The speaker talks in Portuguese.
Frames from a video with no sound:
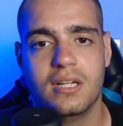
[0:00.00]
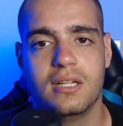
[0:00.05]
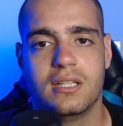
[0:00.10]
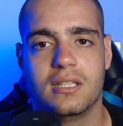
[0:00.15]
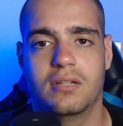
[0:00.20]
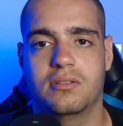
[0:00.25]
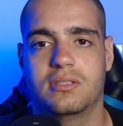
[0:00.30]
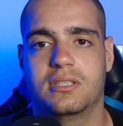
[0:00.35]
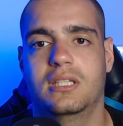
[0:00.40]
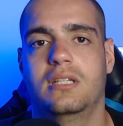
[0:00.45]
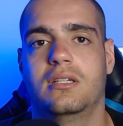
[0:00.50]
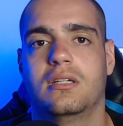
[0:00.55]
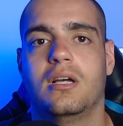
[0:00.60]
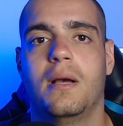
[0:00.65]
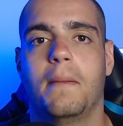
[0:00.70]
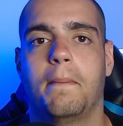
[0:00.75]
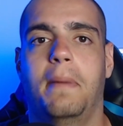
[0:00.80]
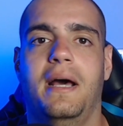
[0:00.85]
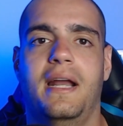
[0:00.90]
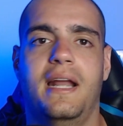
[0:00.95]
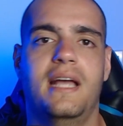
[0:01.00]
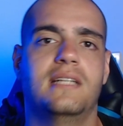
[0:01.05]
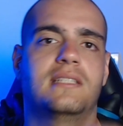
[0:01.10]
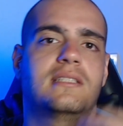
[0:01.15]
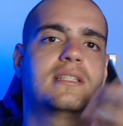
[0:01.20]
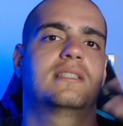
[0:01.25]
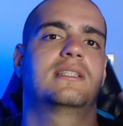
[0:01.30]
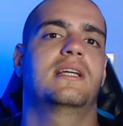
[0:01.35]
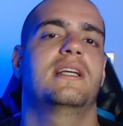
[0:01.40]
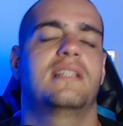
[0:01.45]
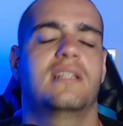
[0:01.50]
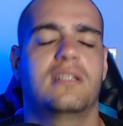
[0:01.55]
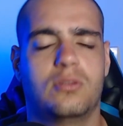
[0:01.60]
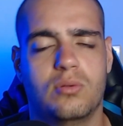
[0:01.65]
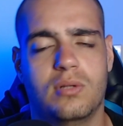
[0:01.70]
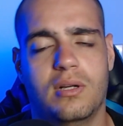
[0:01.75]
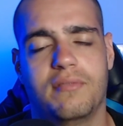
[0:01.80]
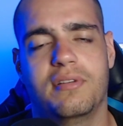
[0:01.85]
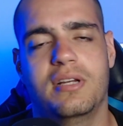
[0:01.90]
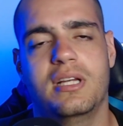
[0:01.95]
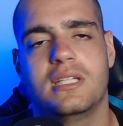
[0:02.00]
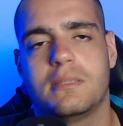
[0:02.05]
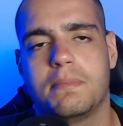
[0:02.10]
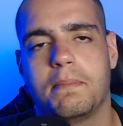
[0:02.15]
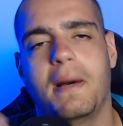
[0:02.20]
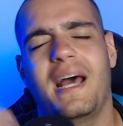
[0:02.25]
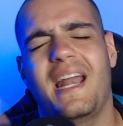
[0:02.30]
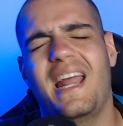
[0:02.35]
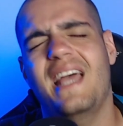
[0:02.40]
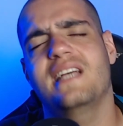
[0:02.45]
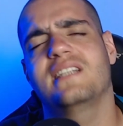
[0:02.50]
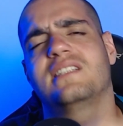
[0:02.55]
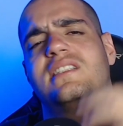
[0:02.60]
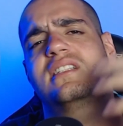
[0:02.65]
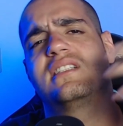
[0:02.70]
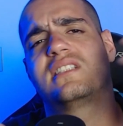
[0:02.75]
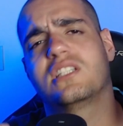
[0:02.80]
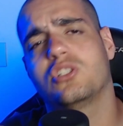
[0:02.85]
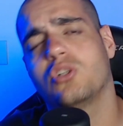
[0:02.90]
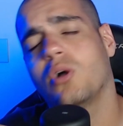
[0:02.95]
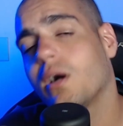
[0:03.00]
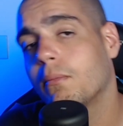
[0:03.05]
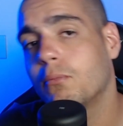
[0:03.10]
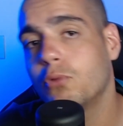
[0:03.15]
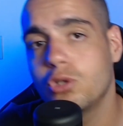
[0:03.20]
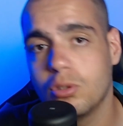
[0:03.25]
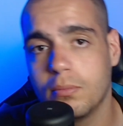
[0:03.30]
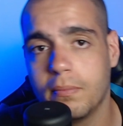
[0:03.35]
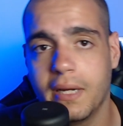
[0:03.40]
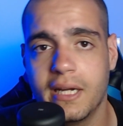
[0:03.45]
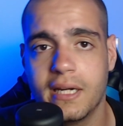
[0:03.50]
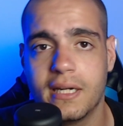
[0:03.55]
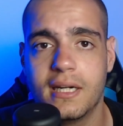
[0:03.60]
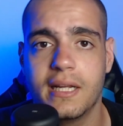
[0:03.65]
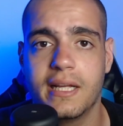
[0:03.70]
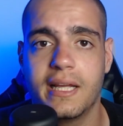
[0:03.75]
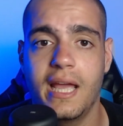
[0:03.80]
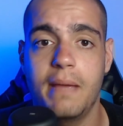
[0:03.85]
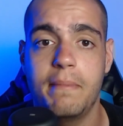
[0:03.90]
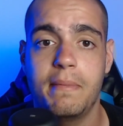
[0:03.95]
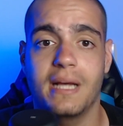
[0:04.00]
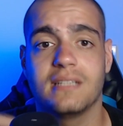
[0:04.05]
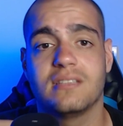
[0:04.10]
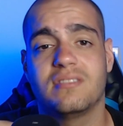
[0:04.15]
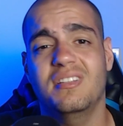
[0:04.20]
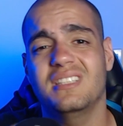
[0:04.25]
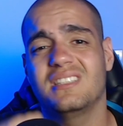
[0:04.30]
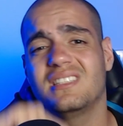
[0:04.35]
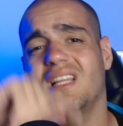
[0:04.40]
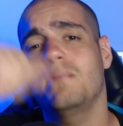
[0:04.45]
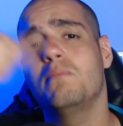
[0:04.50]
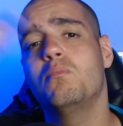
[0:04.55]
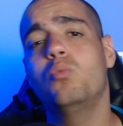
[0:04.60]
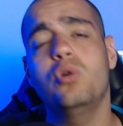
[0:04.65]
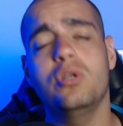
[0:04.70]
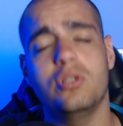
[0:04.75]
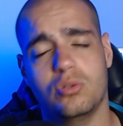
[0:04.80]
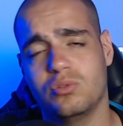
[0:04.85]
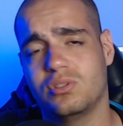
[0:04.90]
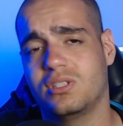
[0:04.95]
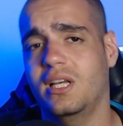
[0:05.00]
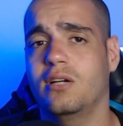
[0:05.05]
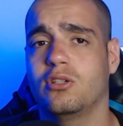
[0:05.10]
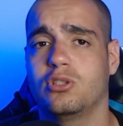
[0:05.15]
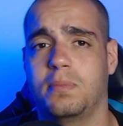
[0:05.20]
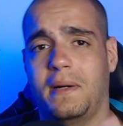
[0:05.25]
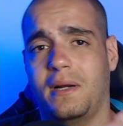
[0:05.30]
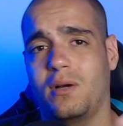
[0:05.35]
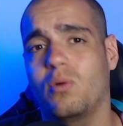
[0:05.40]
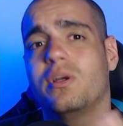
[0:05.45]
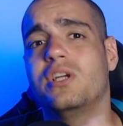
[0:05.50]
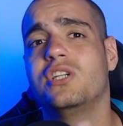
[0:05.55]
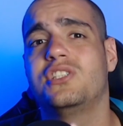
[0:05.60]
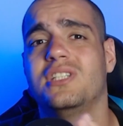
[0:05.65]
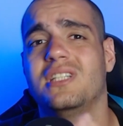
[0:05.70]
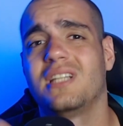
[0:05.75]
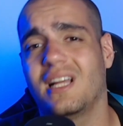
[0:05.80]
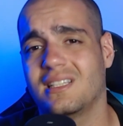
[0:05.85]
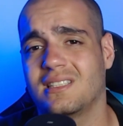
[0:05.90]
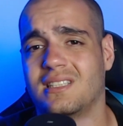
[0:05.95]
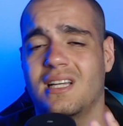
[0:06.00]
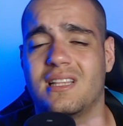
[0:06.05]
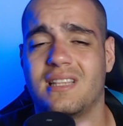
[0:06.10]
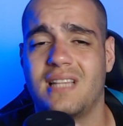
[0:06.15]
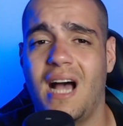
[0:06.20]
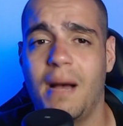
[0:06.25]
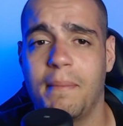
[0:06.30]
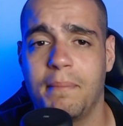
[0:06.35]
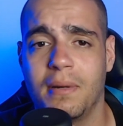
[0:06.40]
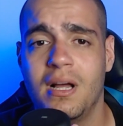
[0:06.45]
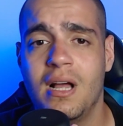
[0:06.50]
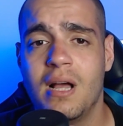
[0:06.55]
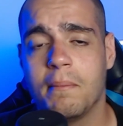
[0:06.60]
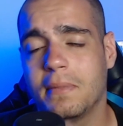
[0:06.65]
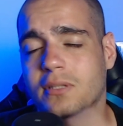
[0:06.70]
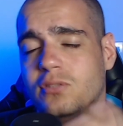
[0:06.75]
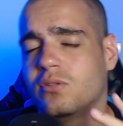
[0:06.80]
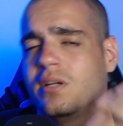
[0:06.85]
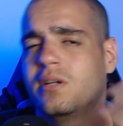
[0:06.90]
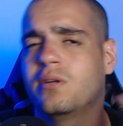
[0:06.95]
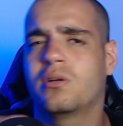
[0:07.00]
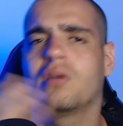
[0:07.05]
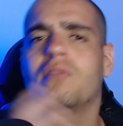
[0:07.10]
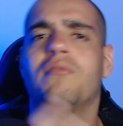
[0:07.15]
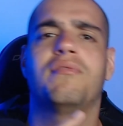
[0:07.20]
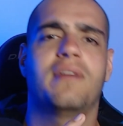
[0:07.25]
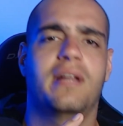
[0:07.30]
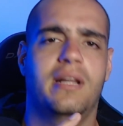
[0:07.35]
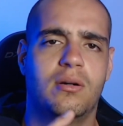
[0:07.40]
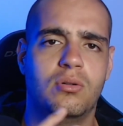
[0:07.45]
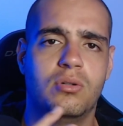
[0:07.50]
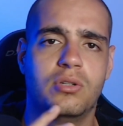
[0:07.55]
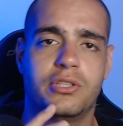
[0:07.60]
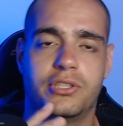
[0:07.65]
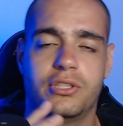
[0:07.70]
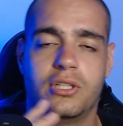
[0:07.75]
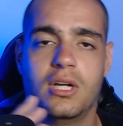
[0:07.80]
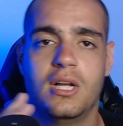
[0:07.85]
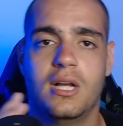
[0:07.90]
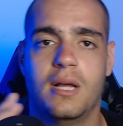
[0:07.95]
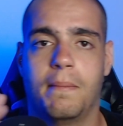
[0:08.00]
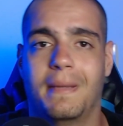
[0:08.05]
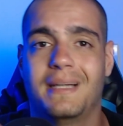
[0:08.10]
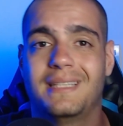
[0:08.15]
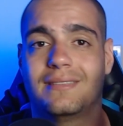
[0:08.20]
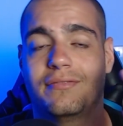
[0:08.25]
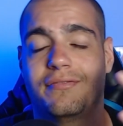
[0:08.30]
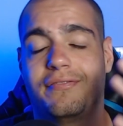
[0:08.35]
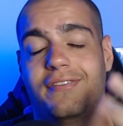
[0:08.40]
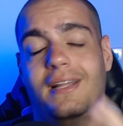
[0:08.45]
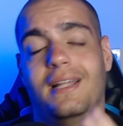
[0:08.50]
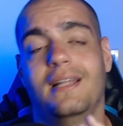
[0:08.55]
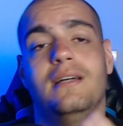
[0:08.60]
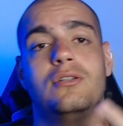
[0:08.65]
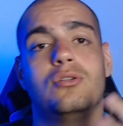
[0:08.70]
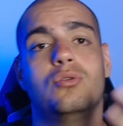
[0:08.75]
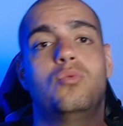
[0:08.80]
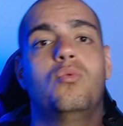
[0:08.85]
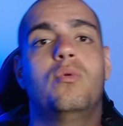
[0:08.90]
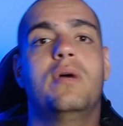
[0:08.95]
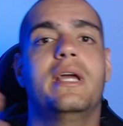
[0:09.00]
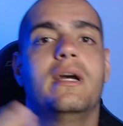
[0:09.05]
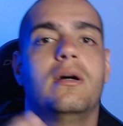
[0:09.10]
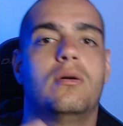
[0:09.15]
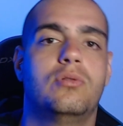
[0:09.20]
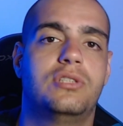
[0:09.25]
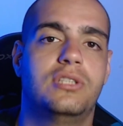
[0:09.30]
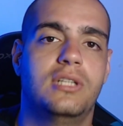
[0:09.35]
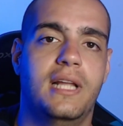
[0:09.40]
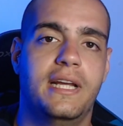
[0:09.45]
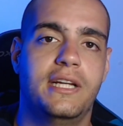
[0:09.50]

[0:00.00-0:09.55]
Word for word: Então, assim, parece que você entra toda vez, parece que você joga muito bem early game, às vezes tem muitos erros para corrigir nessa etapa, mas não é nem o que eu vou falar hoje. Mas falando um erro de